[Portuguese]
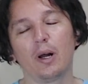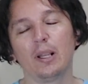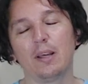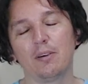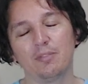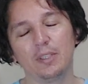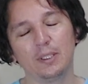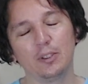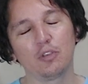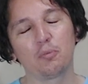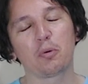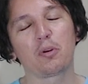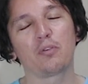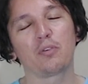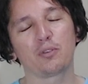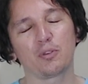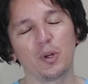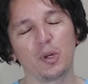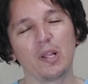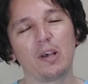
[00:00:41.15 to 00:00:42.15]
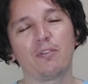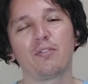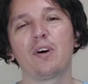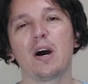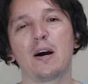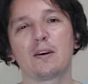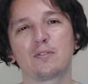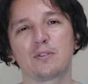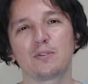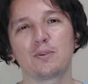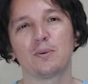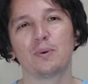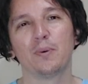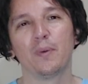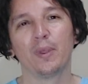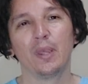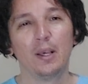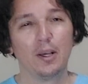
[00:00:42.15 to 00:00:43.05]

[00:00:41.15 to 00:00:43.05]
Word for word: olha, a vida de professor não é fácil.